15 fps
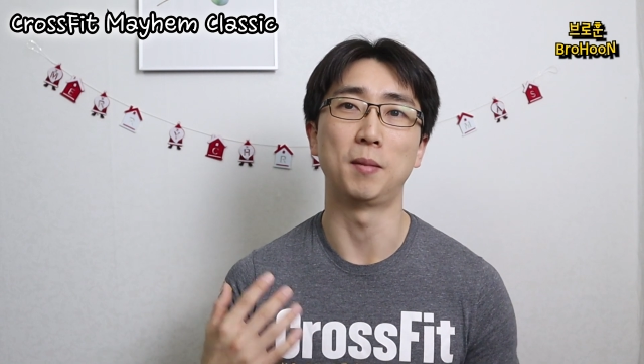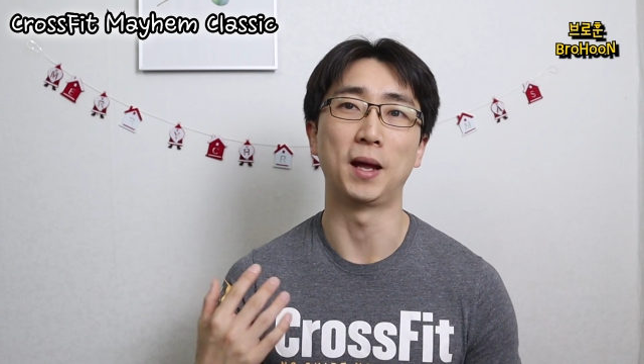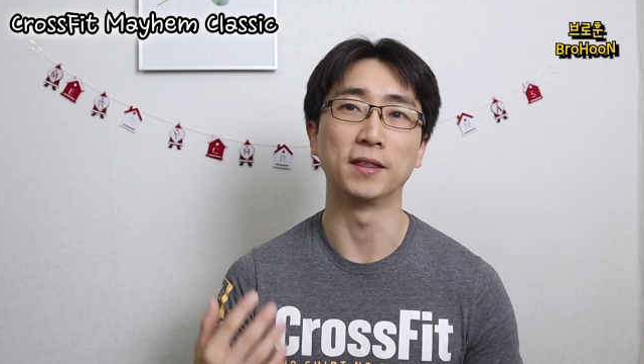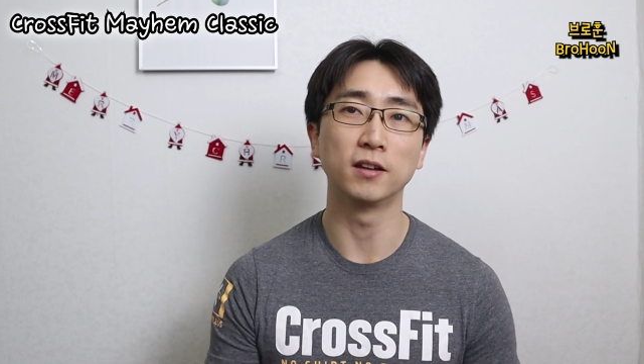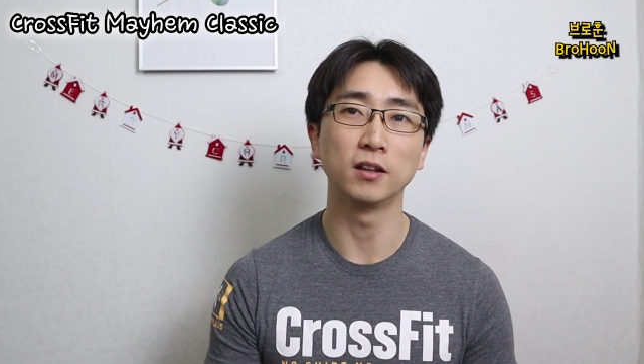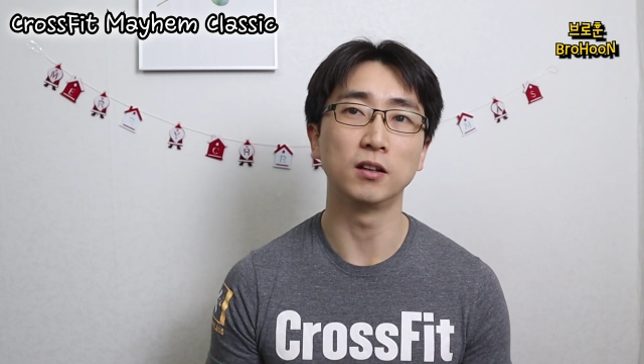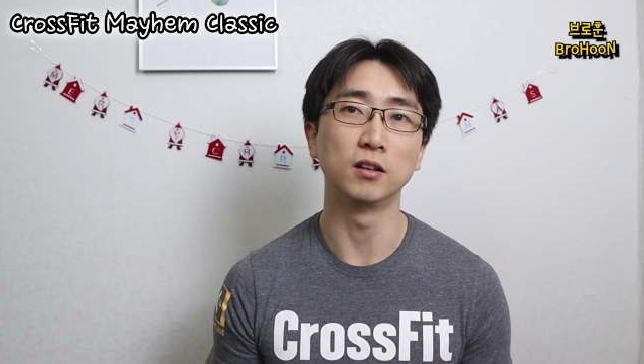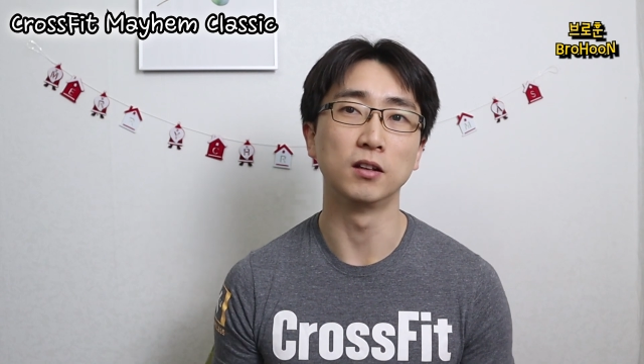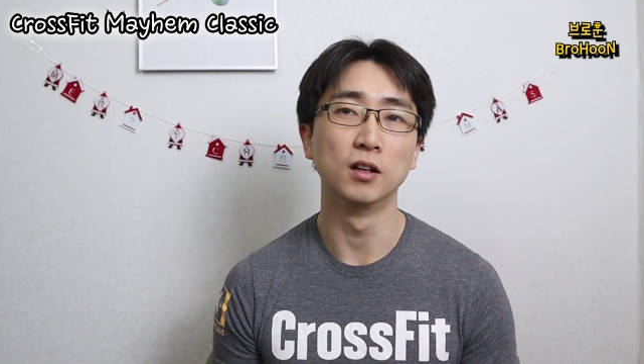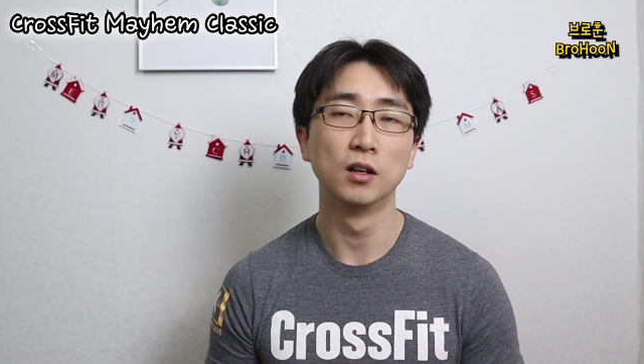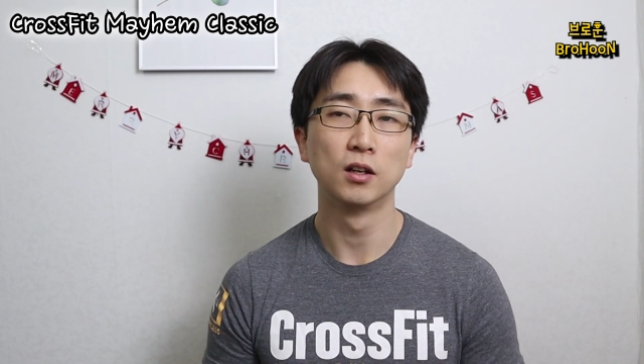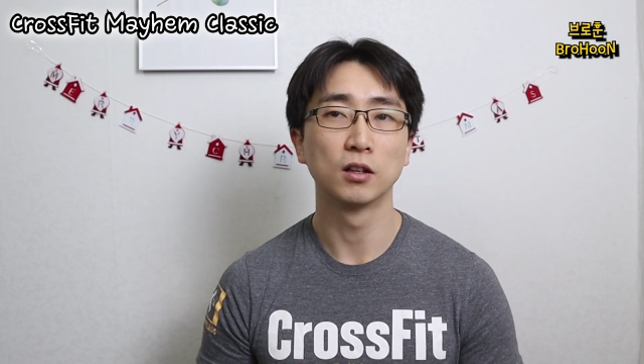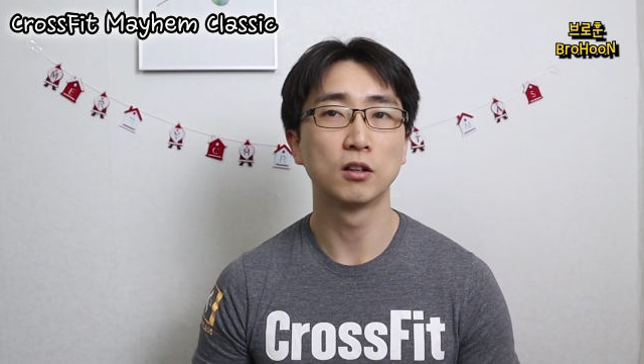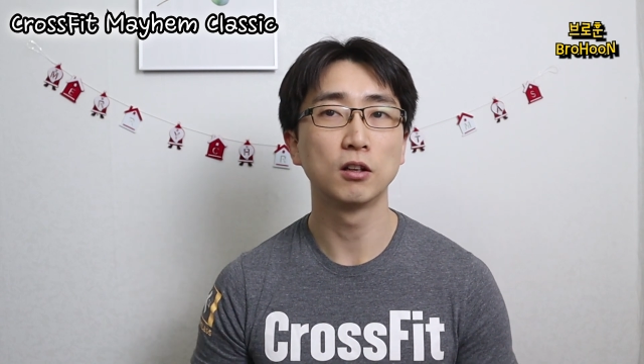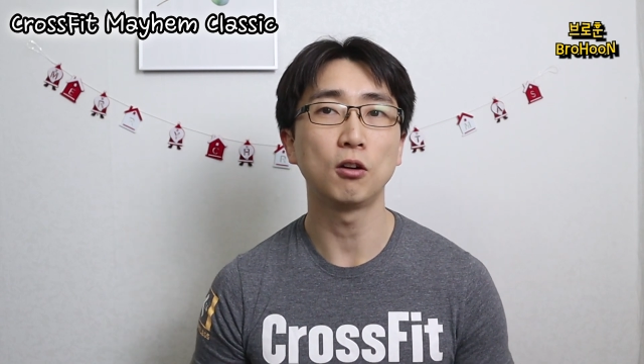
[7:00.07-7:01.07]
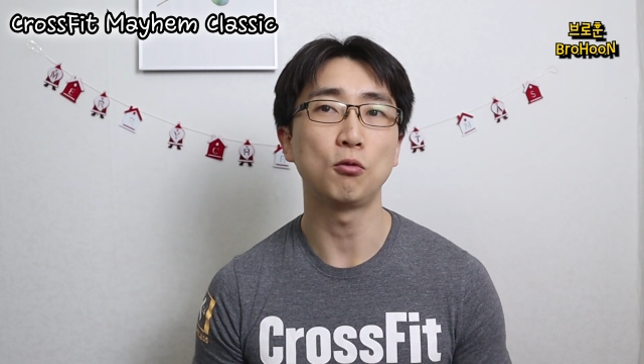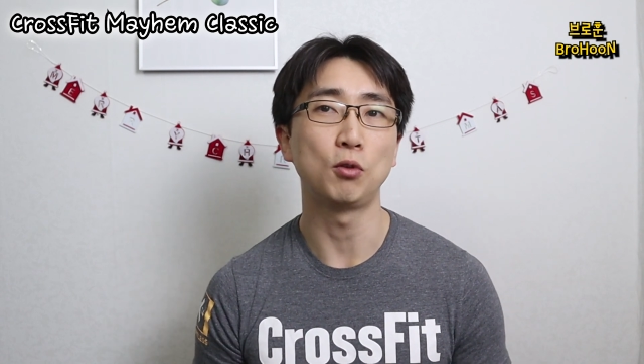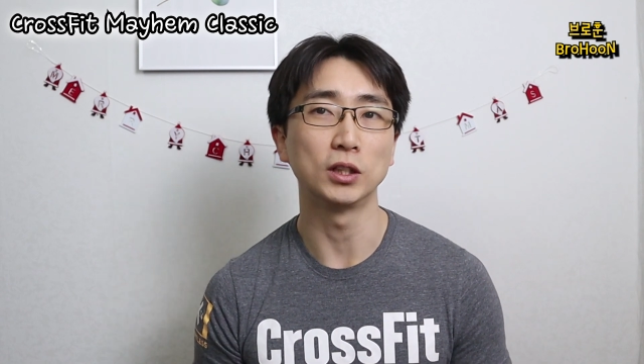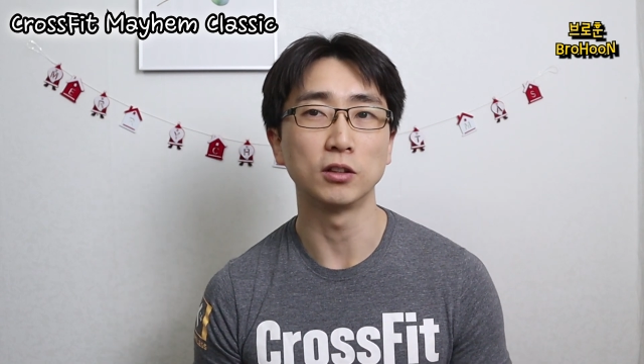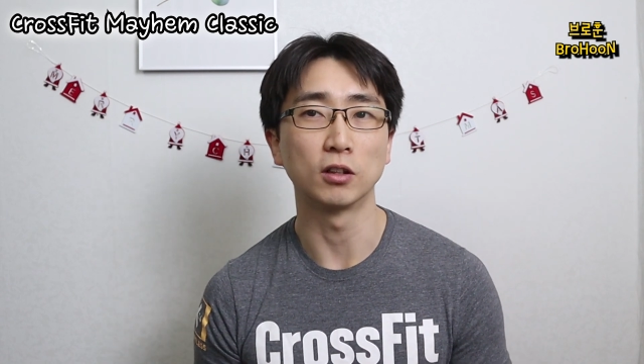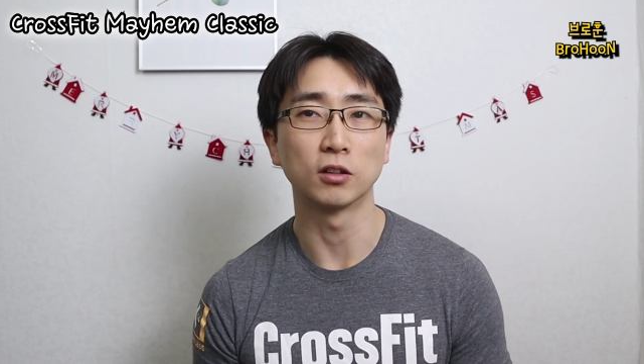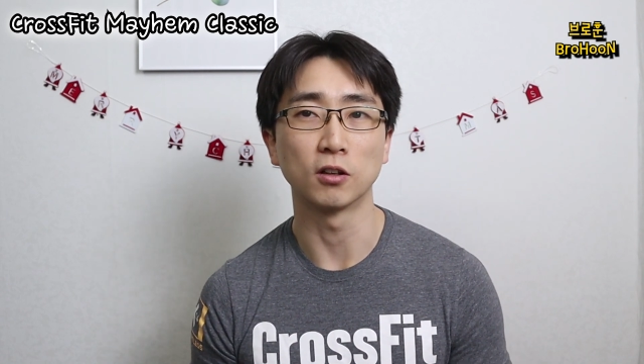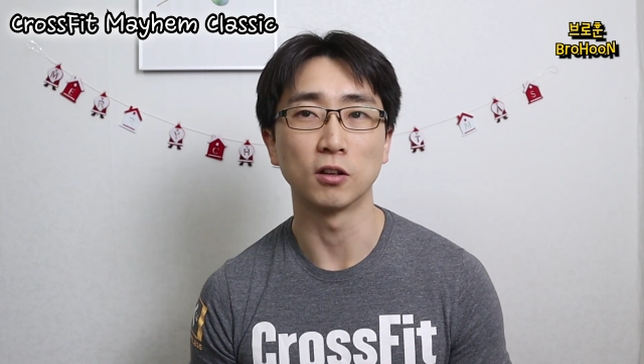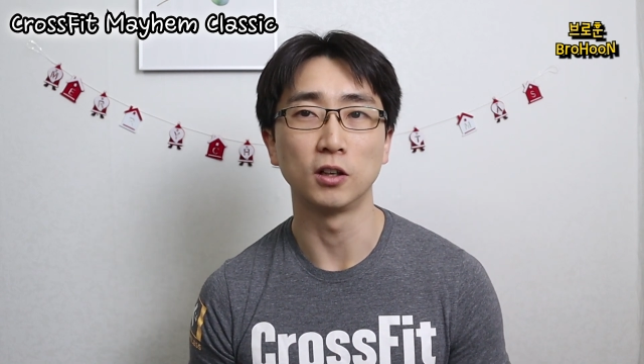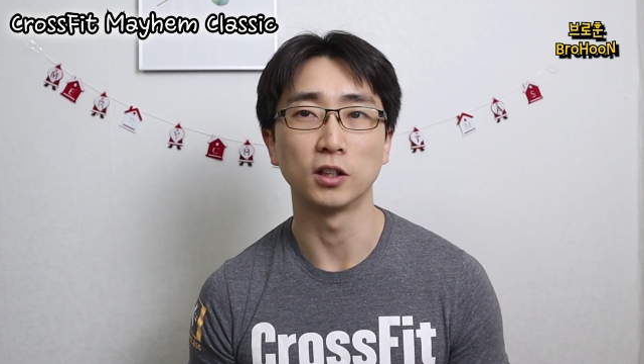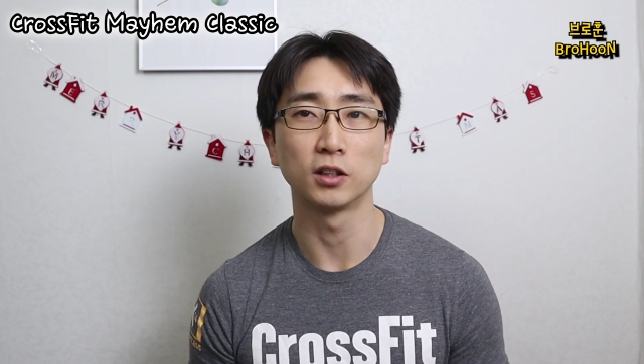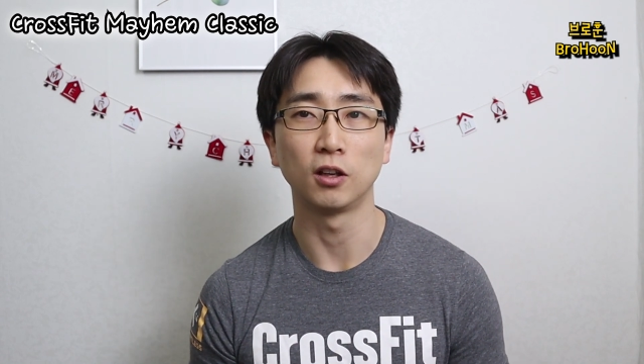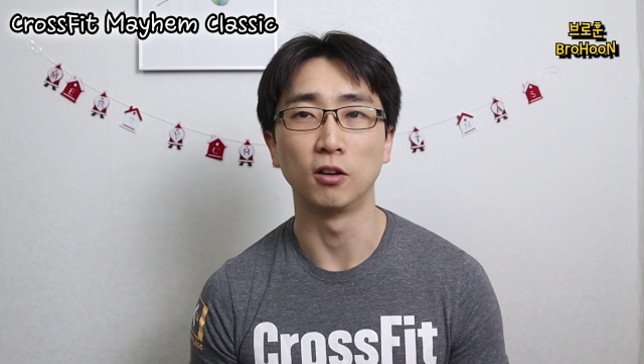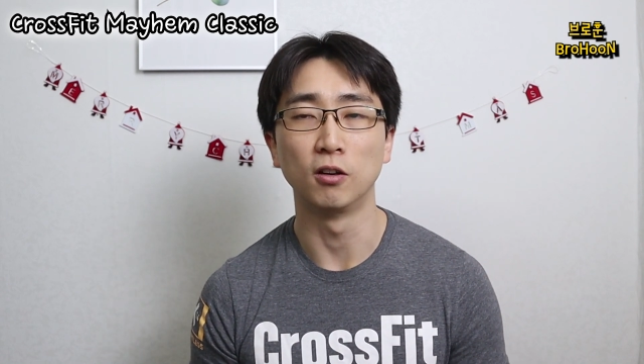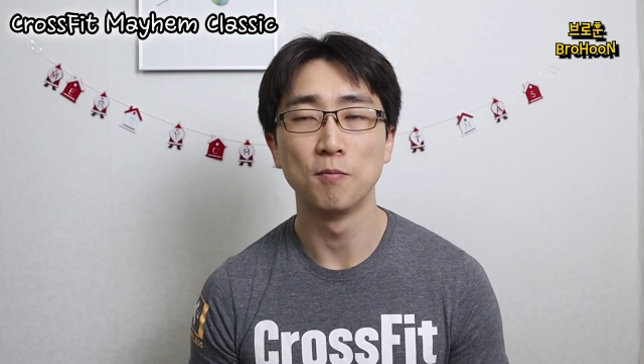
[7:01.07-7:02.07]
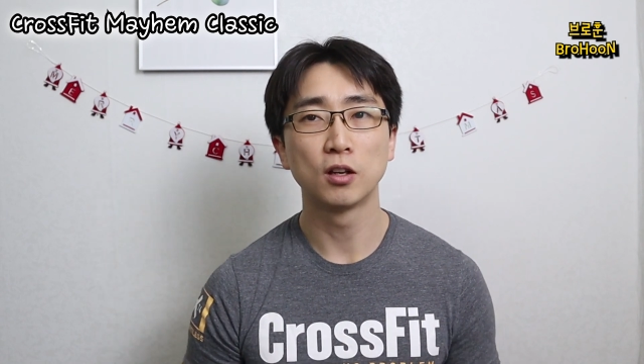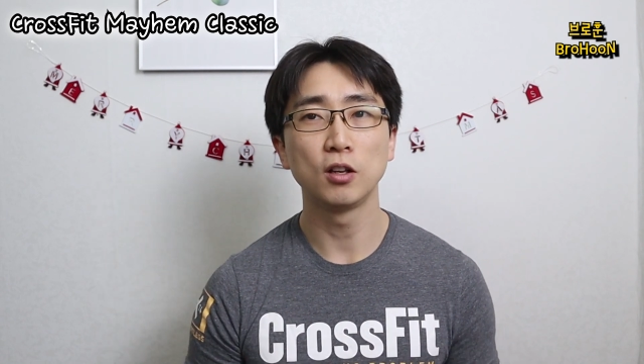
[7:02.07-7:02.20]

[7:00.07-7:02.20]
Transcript: 만드는 그런 와드였던 것 같아요.